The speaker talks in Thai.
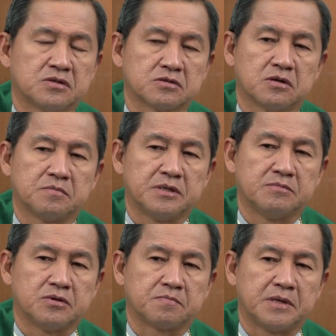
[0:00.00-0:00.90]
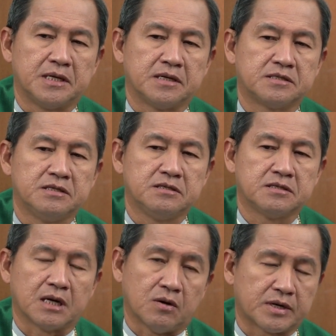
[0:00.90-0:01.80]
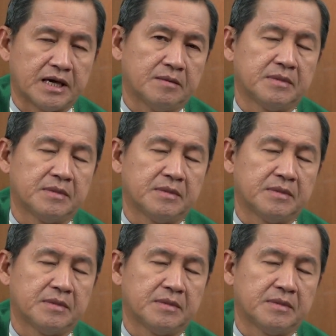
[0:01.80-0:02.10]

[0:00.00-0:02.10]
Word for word: งจะต้องเป็นบทเพลงที่เก่าแก่